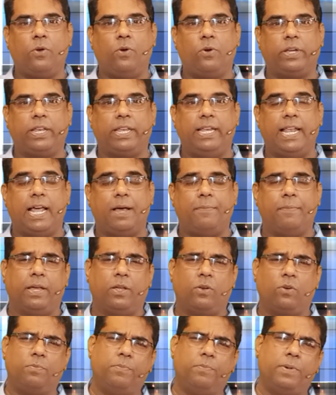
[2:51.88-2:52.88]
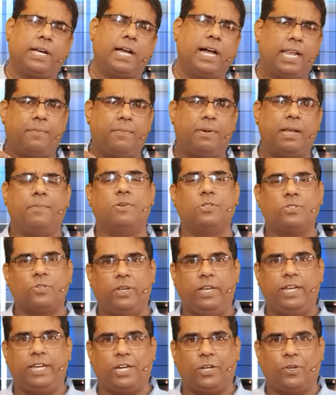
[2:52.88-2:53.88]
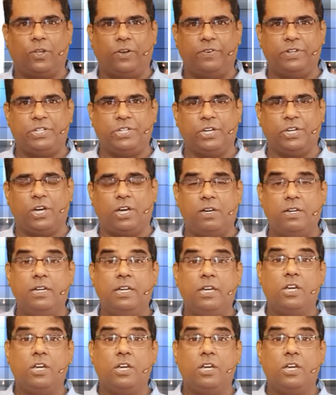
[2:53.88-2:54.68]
நோட் இல்லாமல் ரொம்ப காலமாக நம்ம சொல்லிக்கிட்டு இருக்க ஒரு விஷயம்